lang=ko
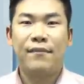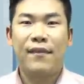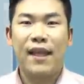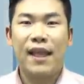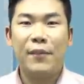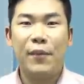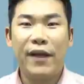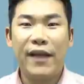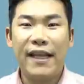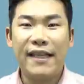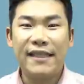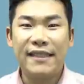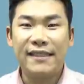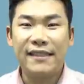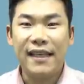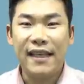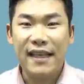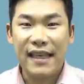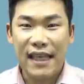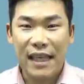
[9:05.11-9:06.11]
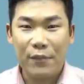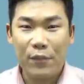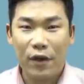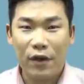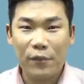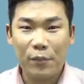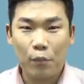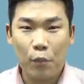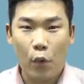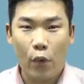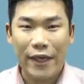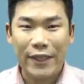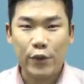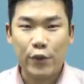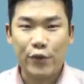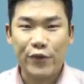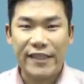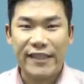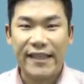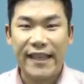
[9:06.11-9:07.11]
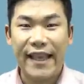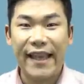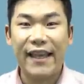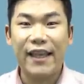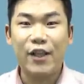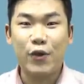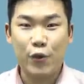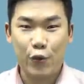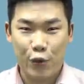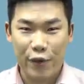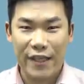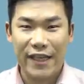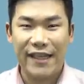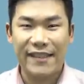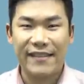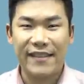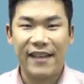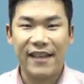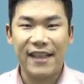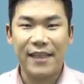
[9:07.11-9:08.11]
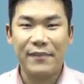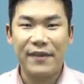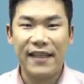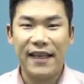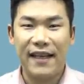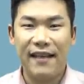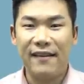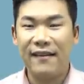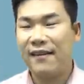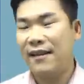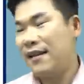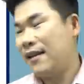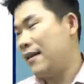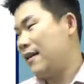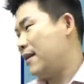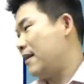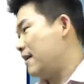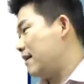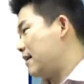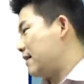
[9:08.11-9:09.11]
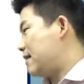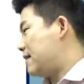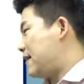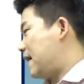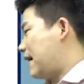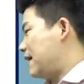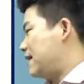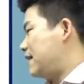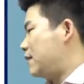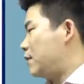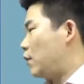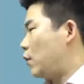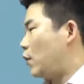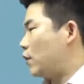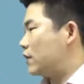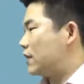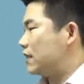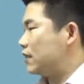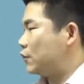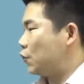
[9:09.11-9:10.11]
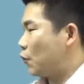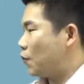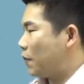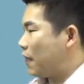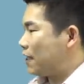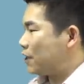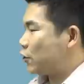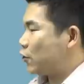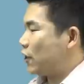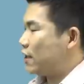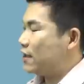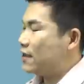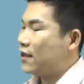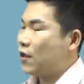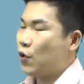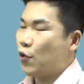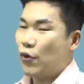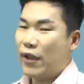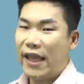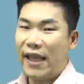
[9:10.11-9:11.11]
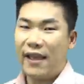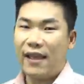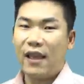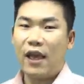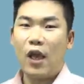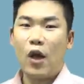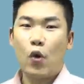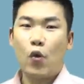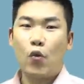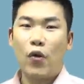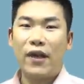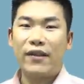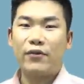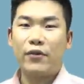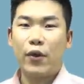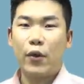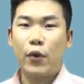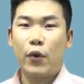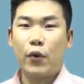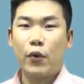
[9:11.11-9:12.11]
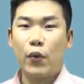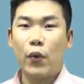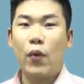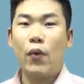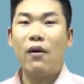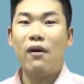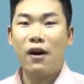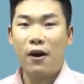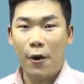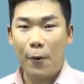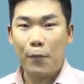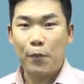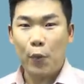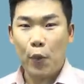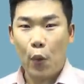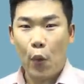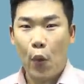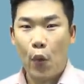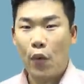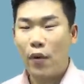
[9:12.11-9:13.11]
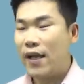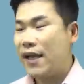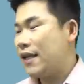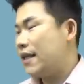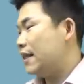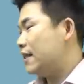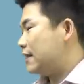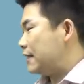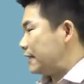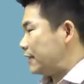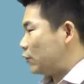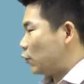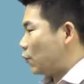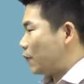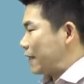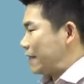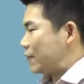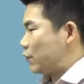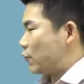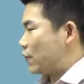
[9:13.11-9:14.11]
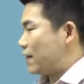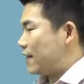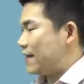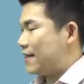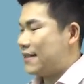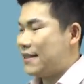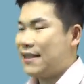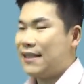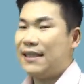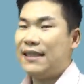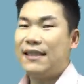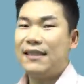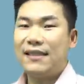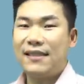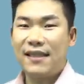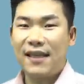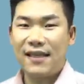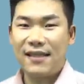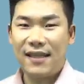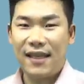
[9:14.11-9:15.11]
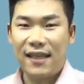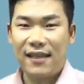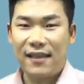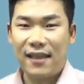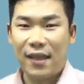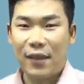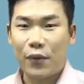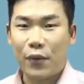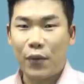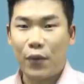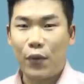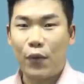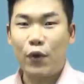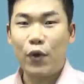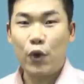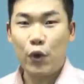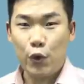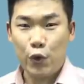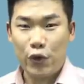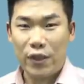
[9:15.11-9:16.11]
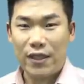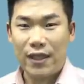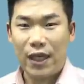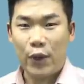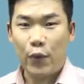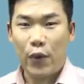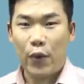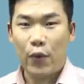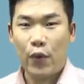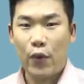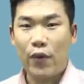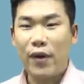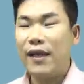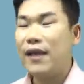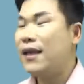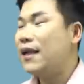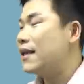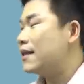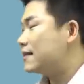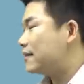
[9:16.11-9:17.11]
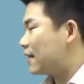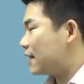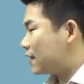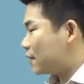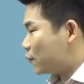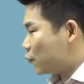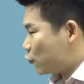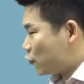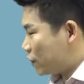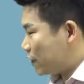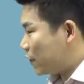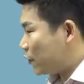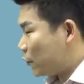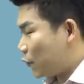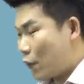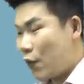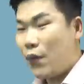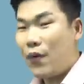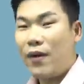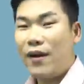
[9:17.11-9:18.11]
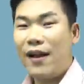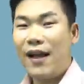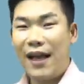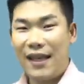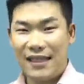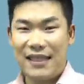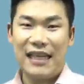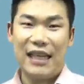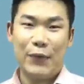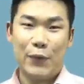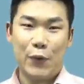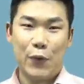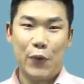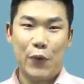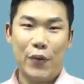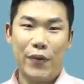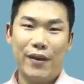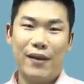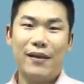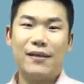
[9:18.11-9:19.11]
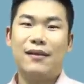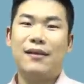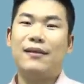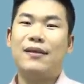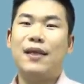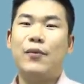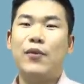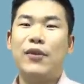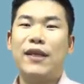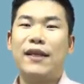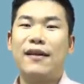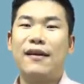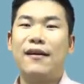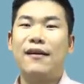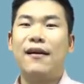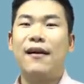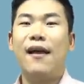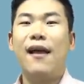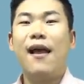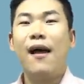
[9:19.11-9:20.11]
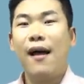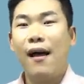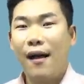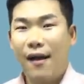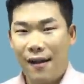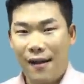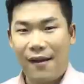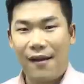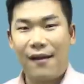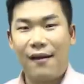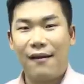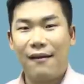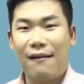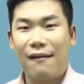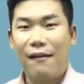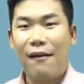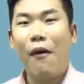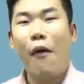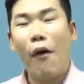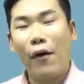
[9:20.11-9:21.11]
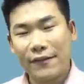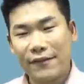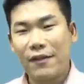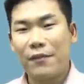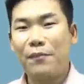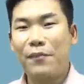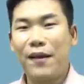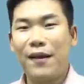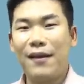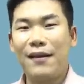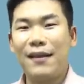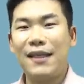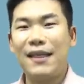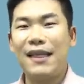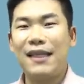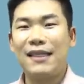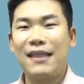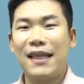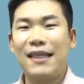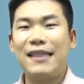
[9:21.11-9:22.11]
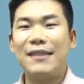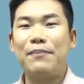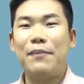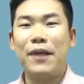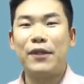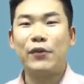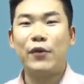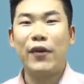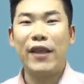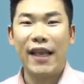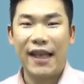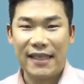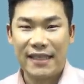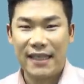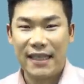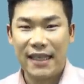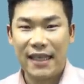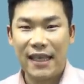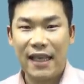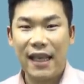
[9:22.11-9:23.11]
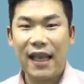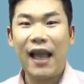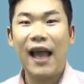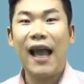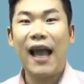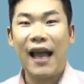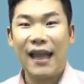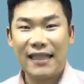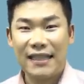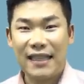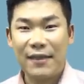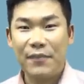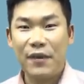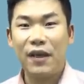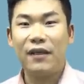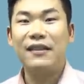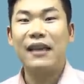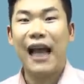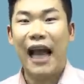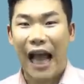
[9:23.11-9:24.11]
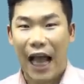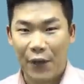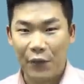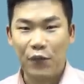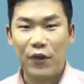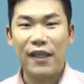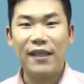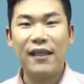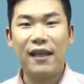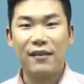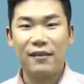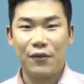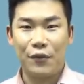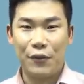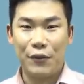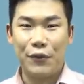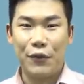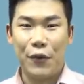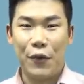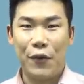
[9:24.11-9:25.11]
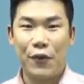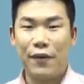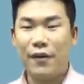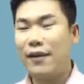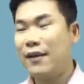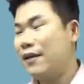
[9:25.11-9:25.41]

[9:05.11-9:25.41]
이번에는 이번 보안 조치에 주의할 사항입니다. 자진으로 등록 말소하는 경우에 과태료도 없고 등록 말소까지 세제 혜택도 유지가 되고 세금 추징도 하지 않고 그렇다 보니까 아 어서 빨리 자진 말소해야지 하시면 안 된다는 거죠.